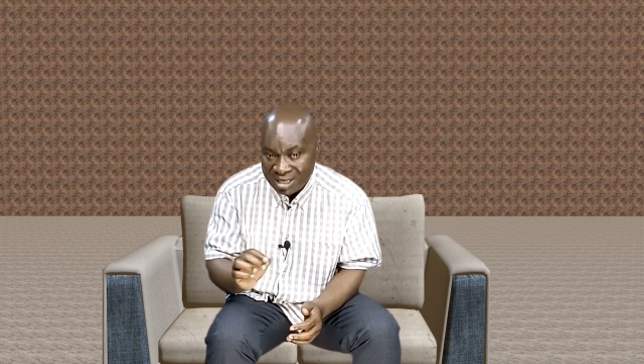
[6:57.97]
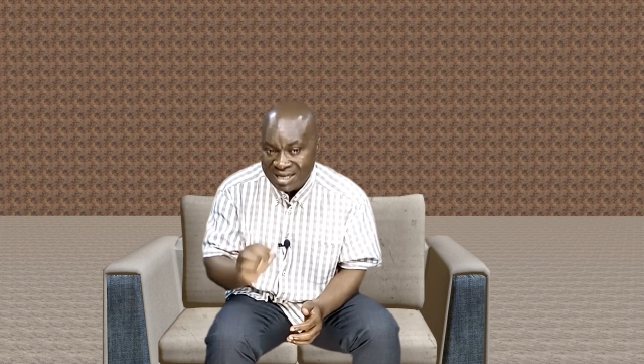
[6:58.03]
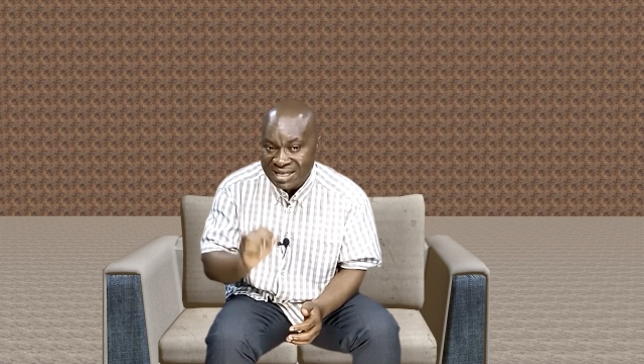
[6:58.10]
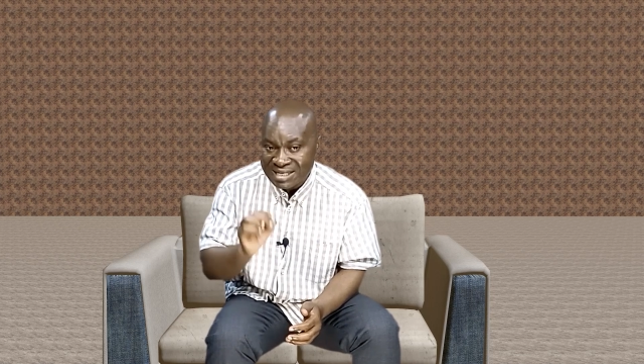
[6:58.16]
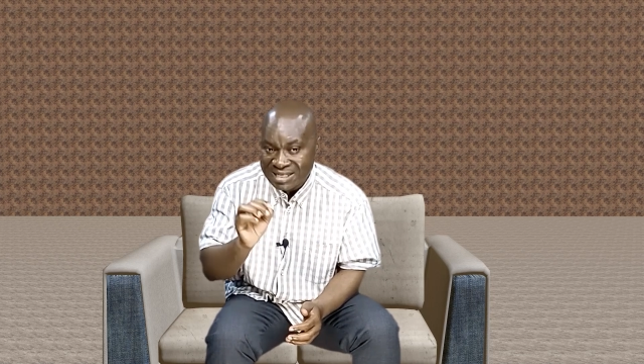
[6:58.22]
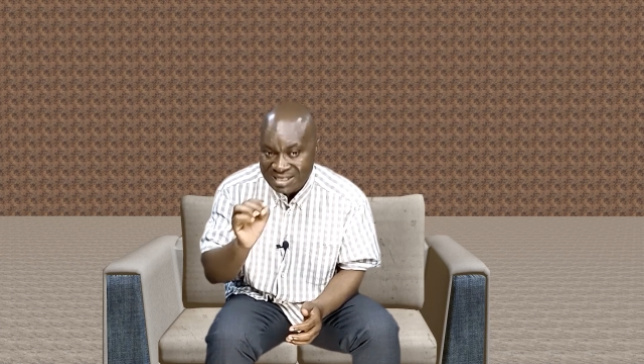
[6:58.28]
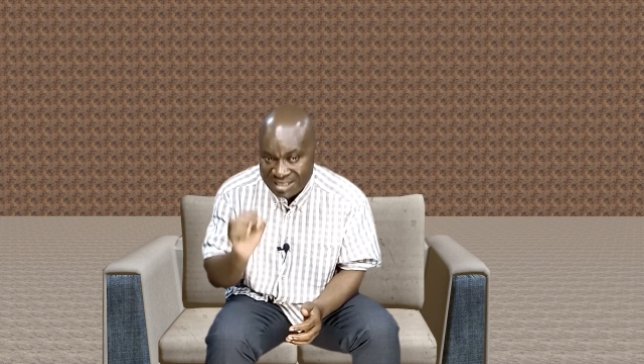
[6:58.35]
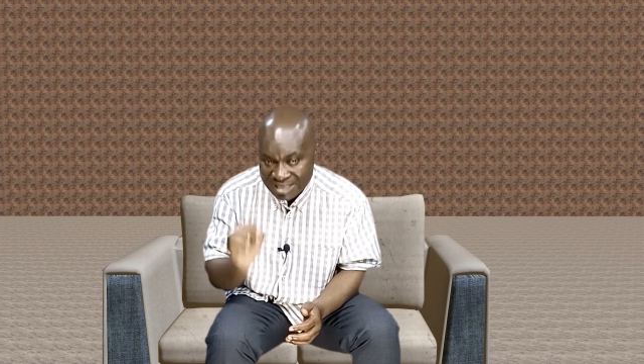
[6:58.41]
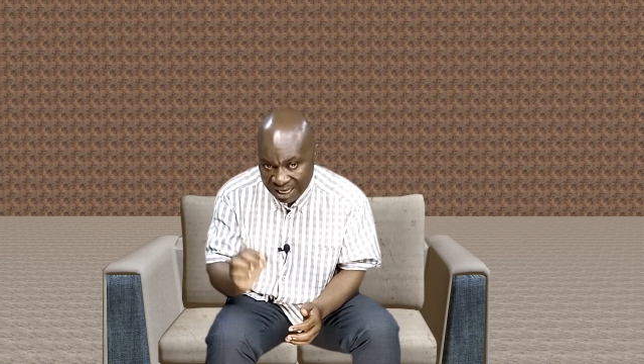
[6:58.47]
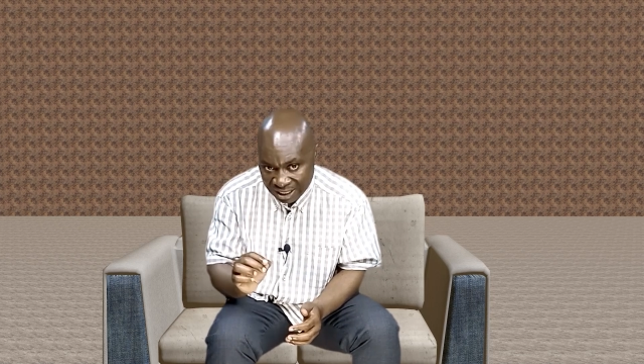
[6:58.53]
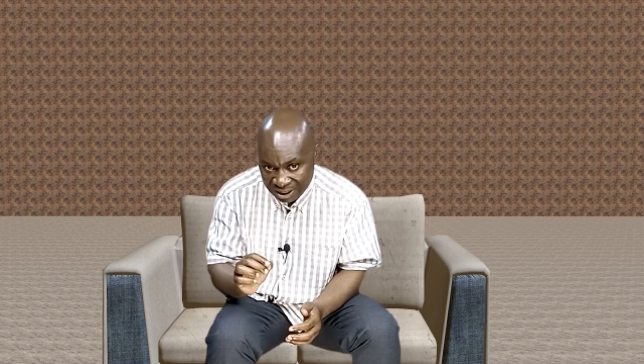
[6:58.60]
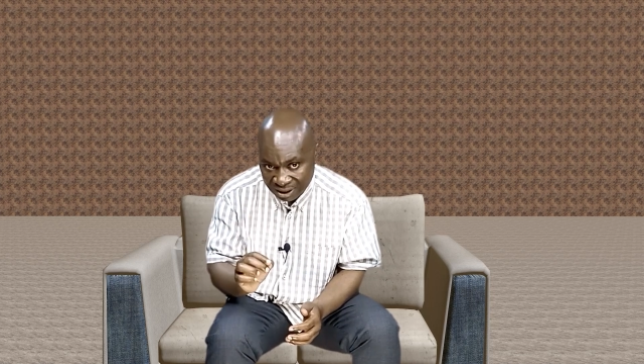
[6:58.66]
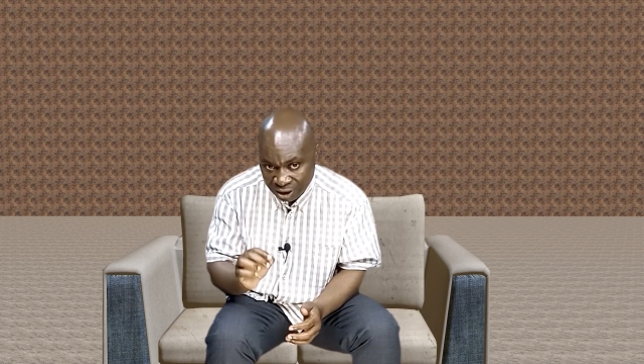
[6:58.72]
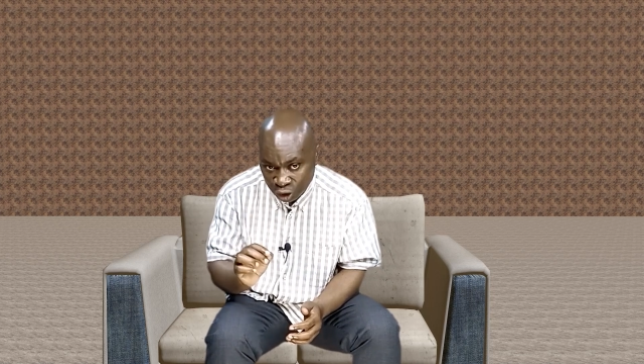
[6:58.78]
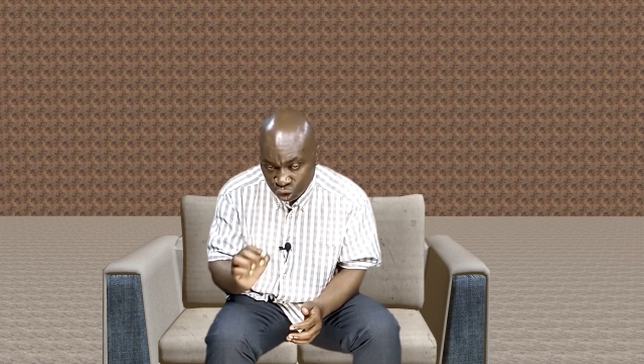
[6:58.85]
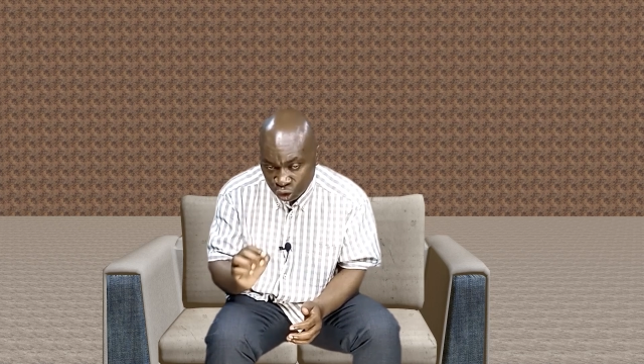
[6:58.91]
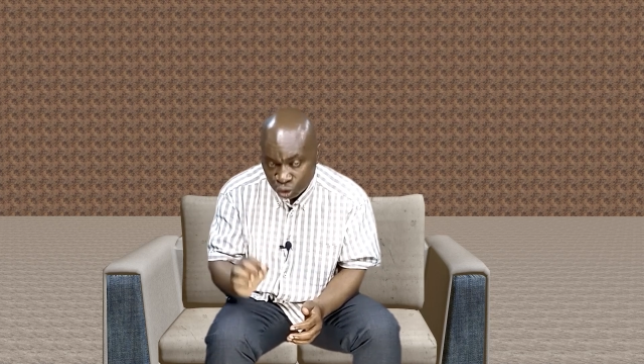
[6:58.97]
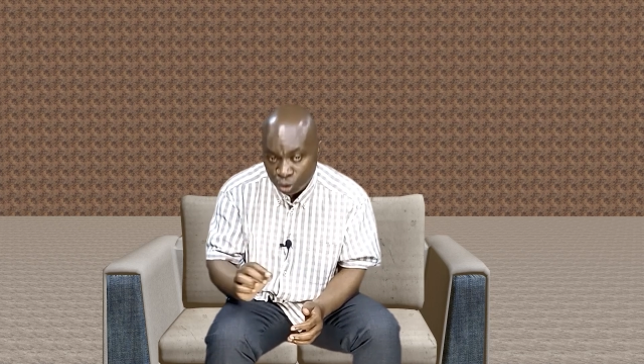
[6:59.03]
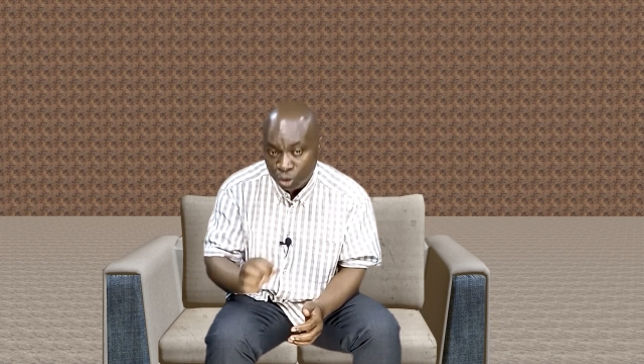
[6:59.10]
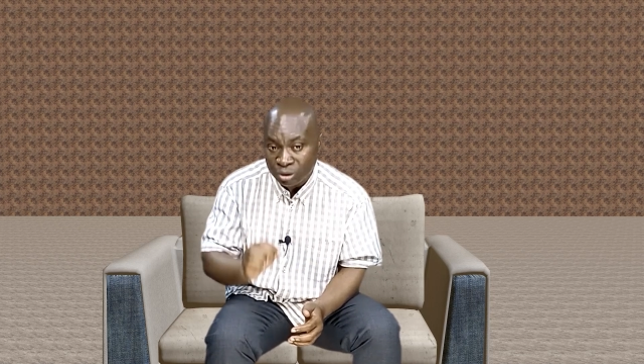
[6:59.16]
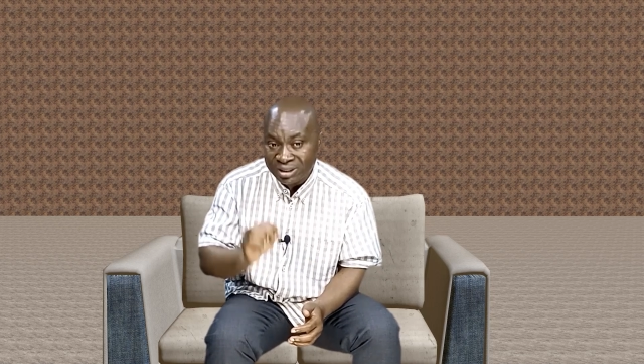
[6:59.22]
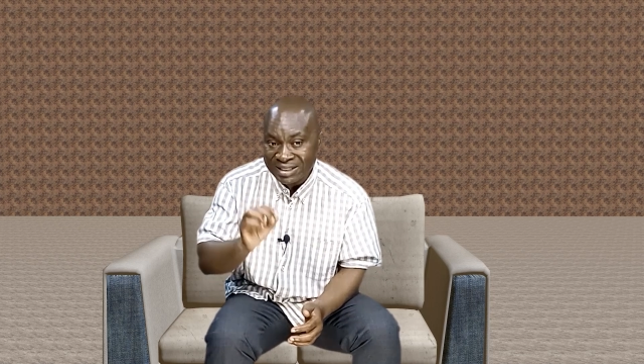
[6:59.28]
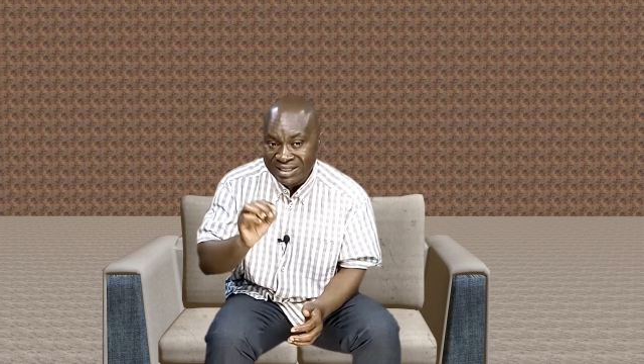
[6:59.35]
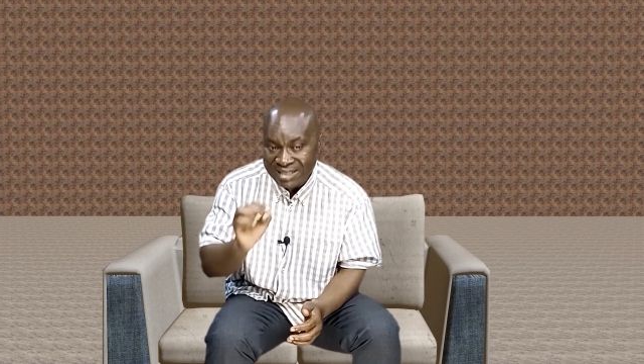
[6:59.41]
celle de
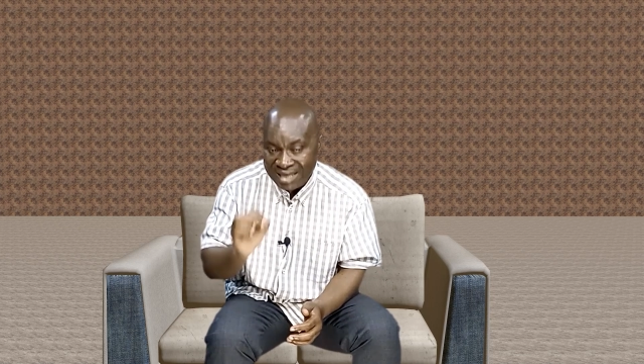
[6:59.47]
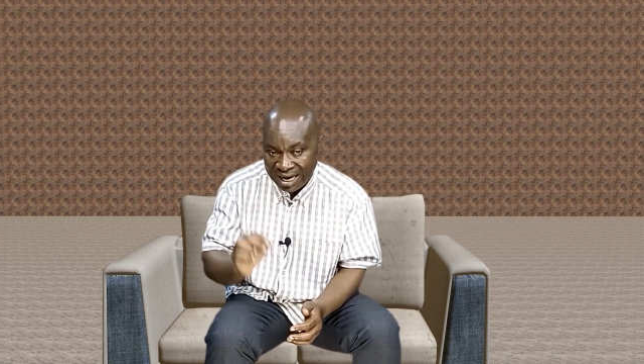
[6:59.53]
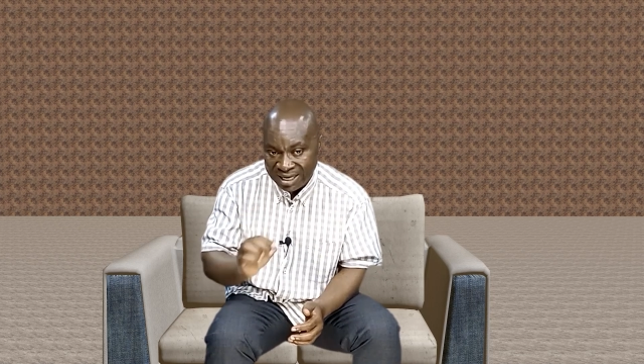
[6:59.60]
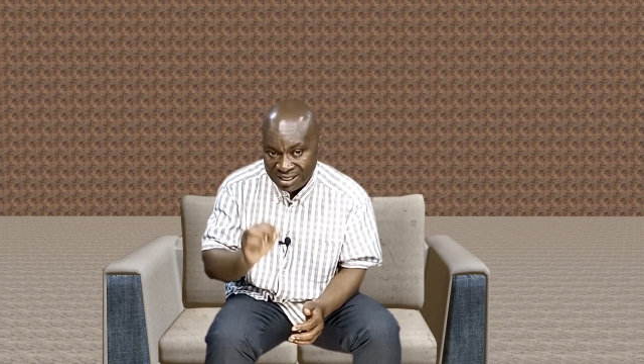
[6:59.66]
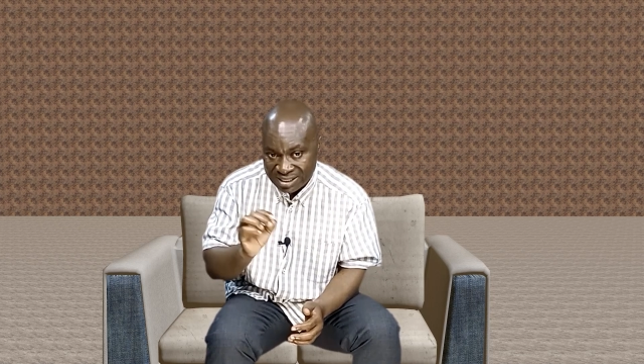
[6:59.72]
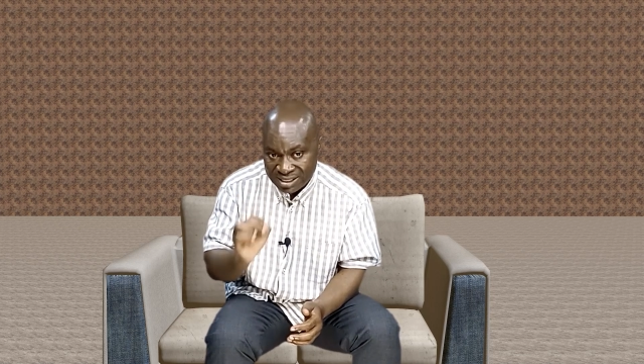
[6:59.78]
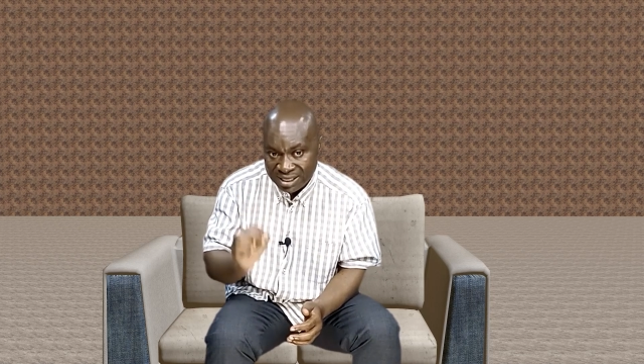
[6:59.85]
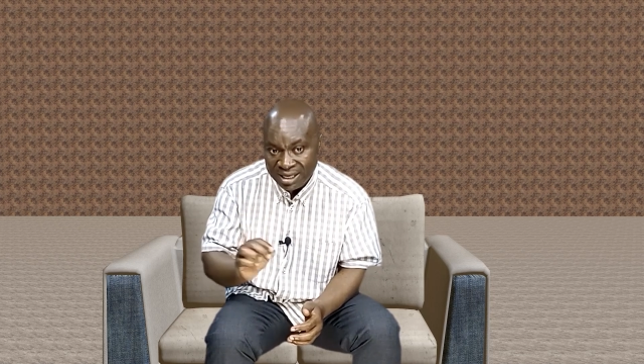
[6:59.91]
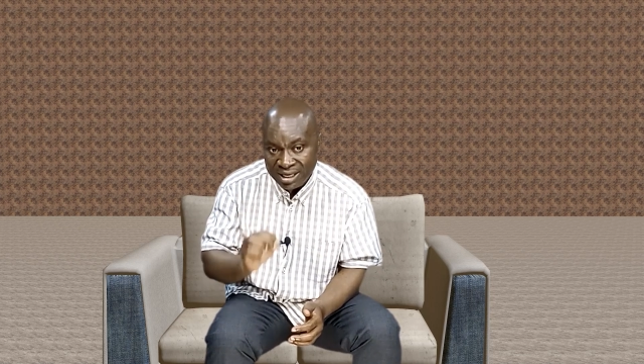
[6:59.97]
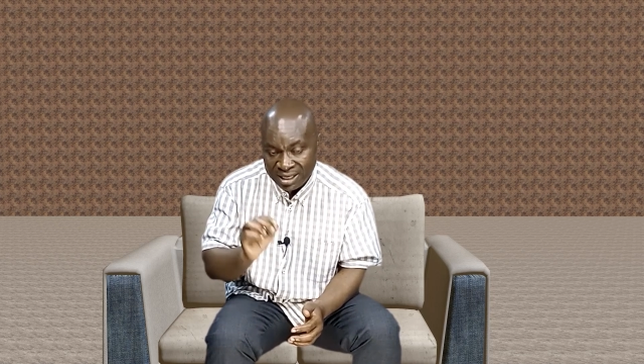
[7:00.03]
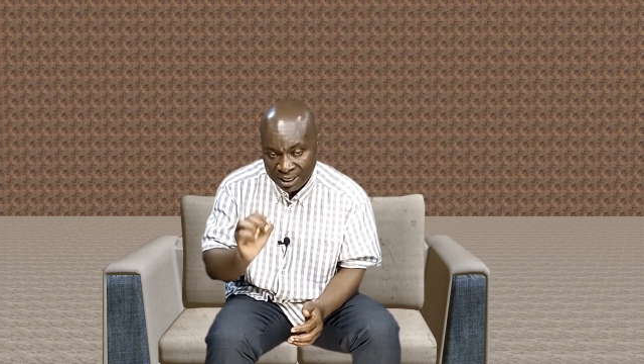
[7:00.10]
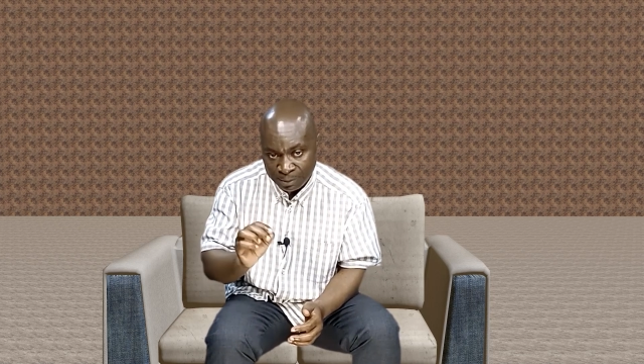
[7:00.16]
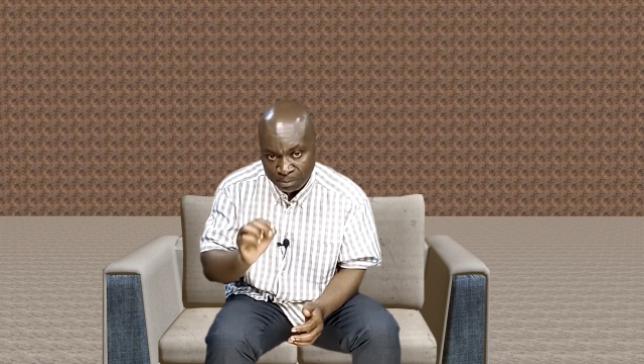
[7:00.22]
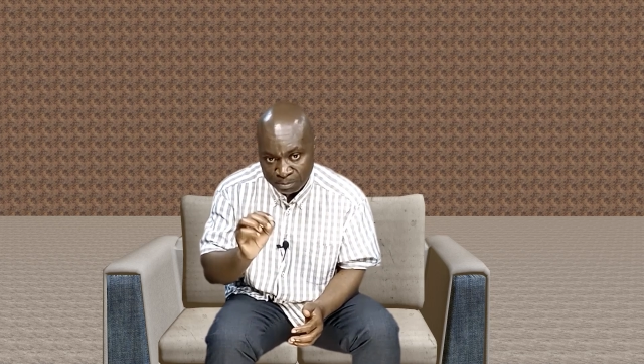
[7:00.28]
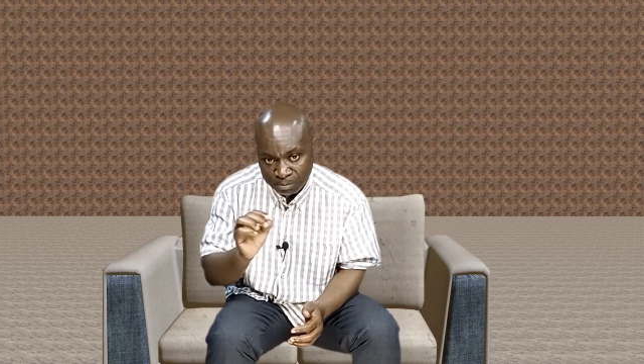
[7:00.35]
gagner les